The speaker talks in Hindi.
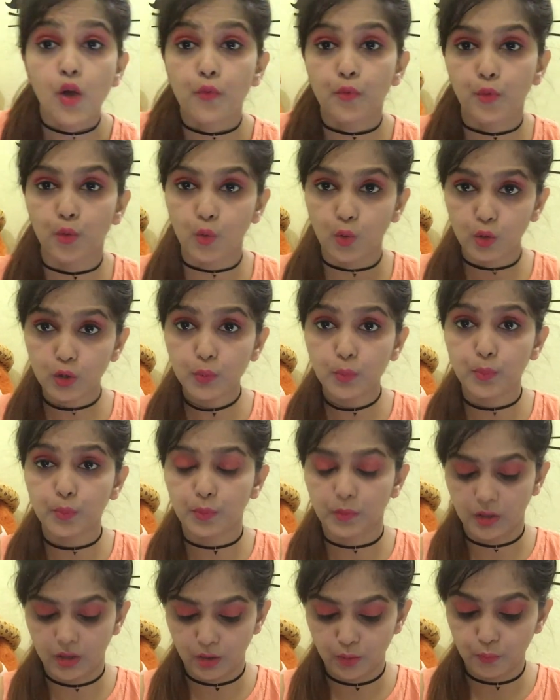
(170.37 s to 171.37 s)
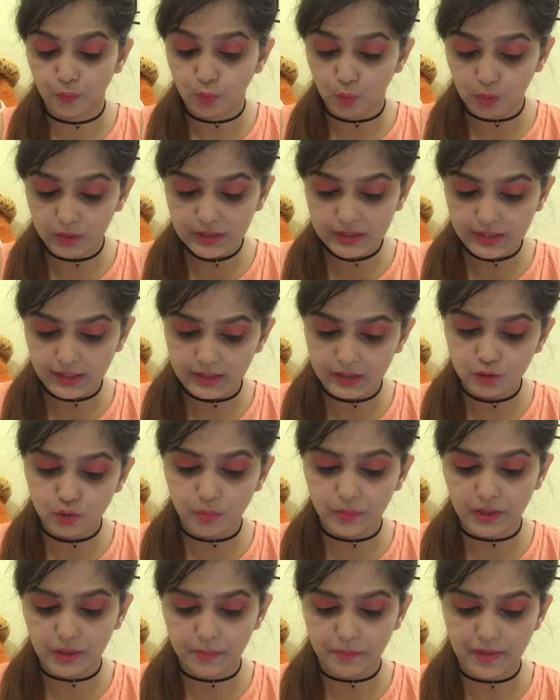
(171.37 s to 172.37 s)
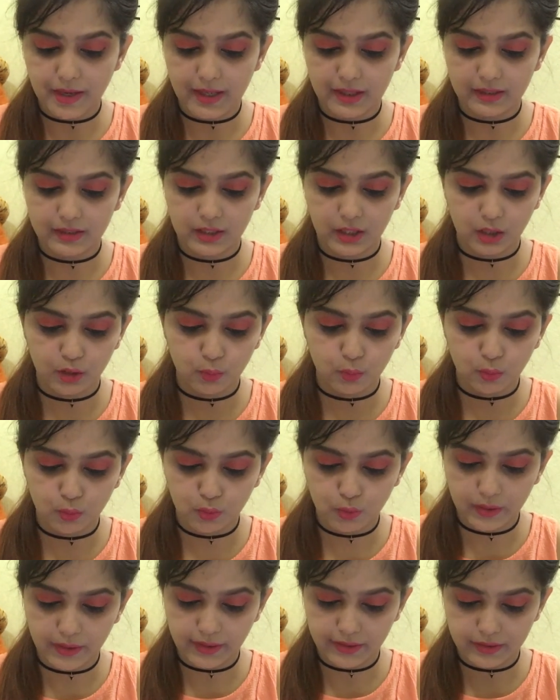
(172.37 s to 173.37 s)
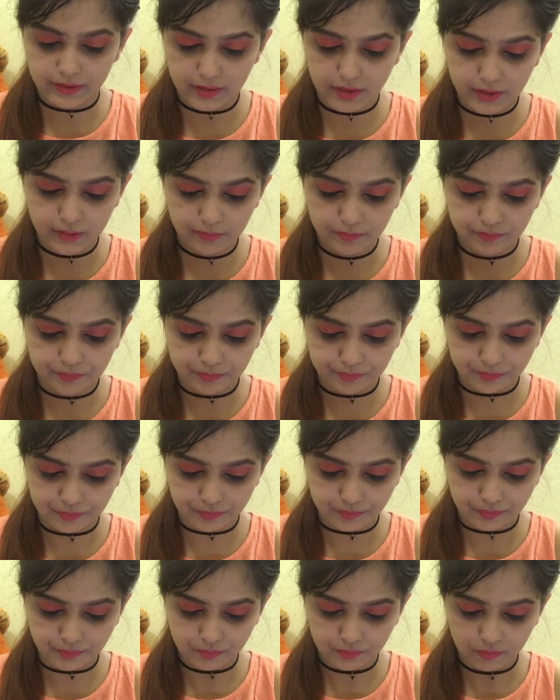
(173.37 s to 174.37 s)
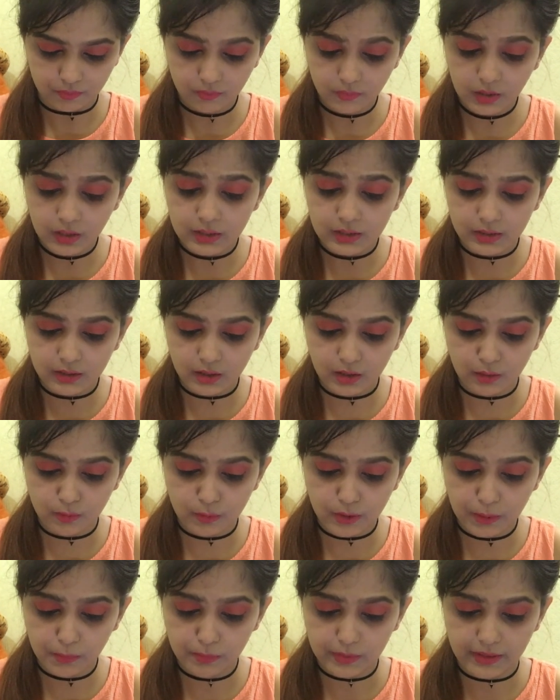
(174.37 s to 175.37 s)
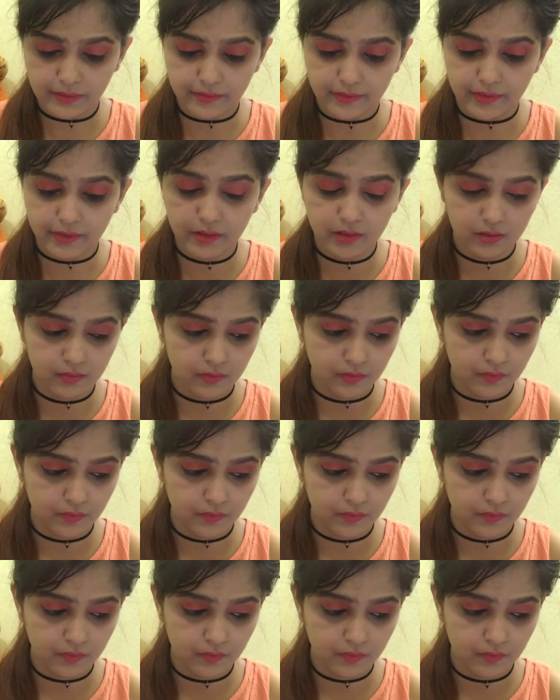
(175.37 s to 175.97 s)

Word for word: फोर्थ फोर्थ ईयरिंग जो मेरे पास है वो है ये सिल्वर प्लेटेड